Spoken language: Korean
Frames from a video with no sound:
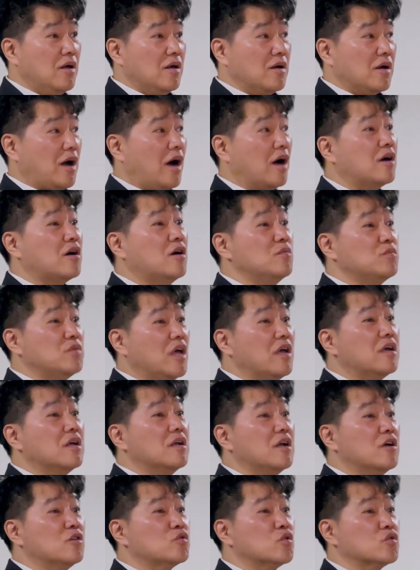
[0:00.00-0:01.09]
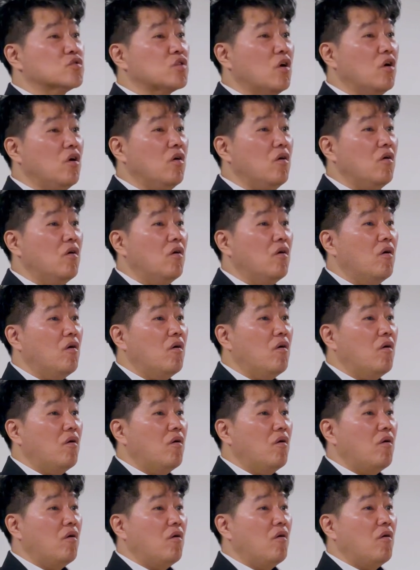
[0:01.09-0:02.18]
가끔 얘기를 해줘서
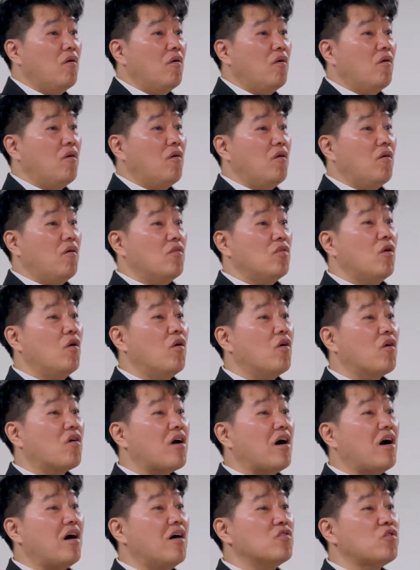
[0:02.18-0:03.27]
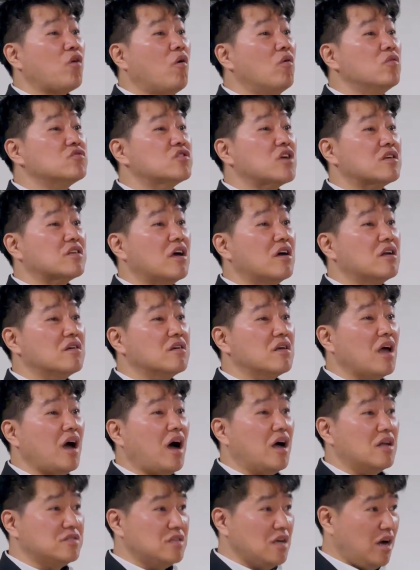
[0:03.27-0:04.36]
너가 너 혼자 사는 게
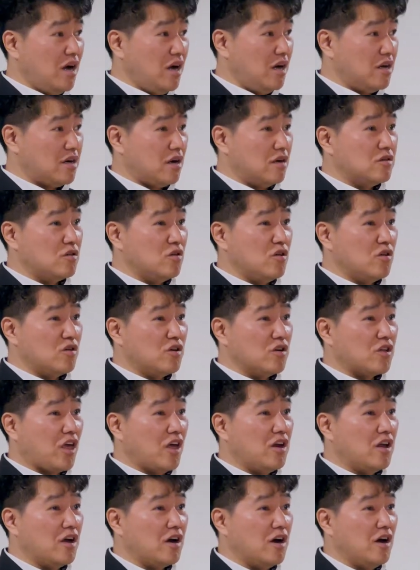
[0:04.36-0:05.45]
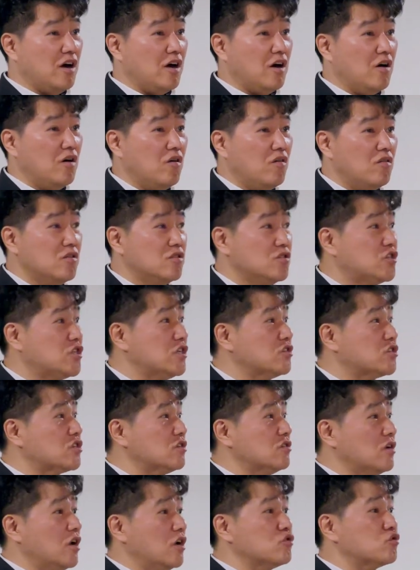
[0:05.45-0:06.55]
아니야 라는 거를 걔네가
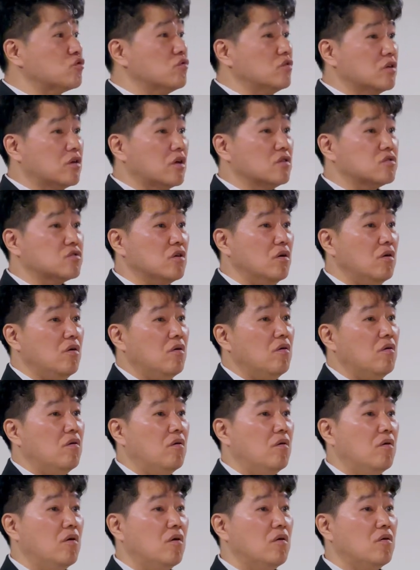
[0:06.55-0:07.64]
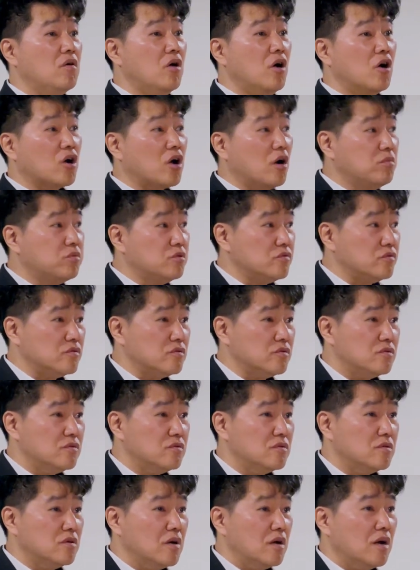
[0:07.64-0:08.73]
실증을 해주고 있겠죠. 여러분,
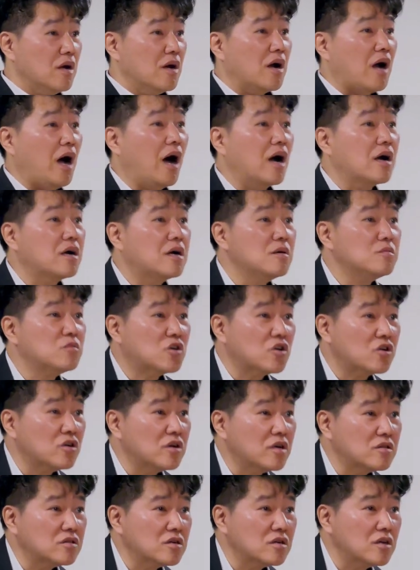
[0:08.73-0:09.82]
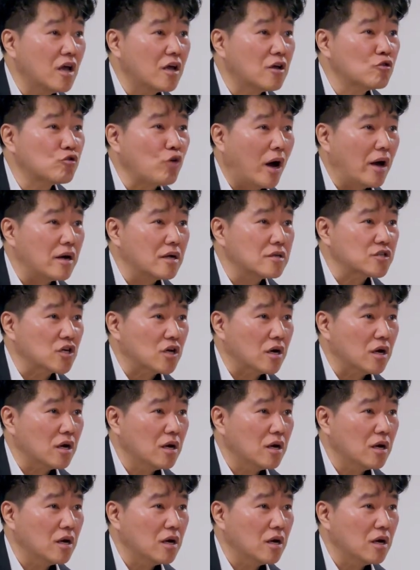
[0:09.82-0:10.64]
가끔 그런 애들이 얘기도 안 하잖아.